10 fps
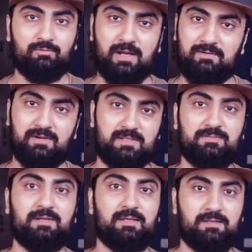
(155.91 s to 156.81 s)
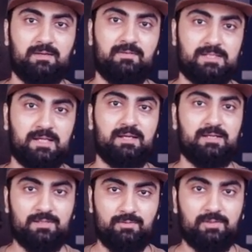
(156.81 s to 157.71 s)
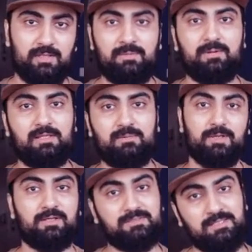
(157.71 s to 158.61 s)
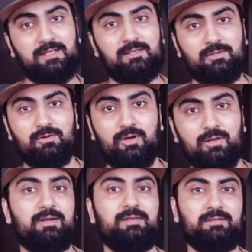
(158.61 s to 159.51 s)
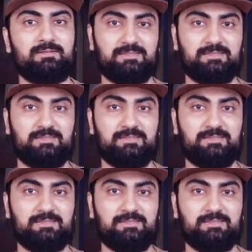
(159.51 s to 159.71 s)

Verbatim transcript: वो एडवर्टीजमेंट के अंदर इन्वेस्ट करने की जरूरत नहीं पड़ती बिकॉज देन यू आर ऑलरेडी